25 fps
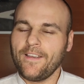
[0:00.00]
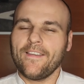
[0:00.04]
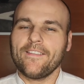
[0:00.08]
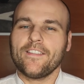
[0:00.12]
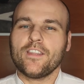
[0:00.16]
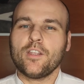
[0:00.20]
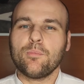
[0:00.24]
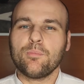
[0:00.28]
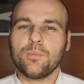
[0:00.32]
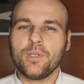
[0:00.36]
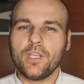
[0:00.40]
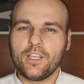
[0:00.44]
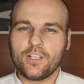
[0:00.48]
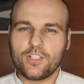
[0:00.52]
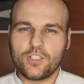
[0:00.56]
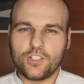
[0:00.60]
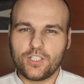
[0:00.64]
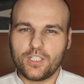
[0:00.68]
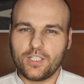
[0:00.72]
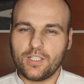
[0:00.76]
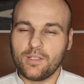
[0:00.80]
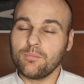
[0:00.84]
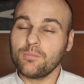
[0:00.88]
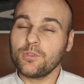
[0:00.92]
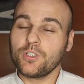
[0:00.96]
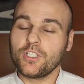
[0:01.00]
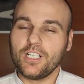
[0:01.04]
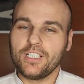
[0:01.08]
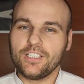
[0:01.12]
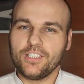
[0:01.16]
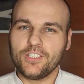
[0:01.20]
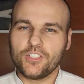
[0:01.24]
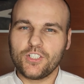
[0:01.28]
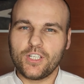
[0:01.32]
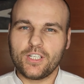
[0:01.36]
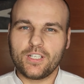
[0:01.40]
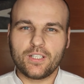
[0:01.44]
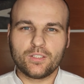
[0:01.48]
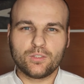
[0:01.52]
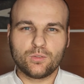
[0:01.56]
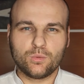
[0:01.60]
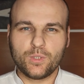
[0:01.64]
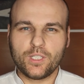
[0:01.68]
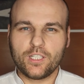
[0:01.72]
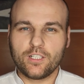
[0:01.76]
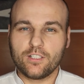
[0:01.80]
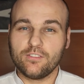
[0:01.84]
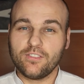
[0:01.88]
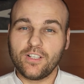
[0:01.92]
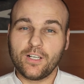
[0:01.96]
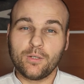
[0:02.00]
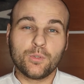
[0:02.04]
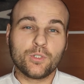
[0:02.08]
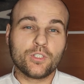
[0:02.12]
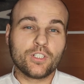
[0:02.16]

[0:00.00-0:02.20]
Te pierwsze przeliczenia sugerowały,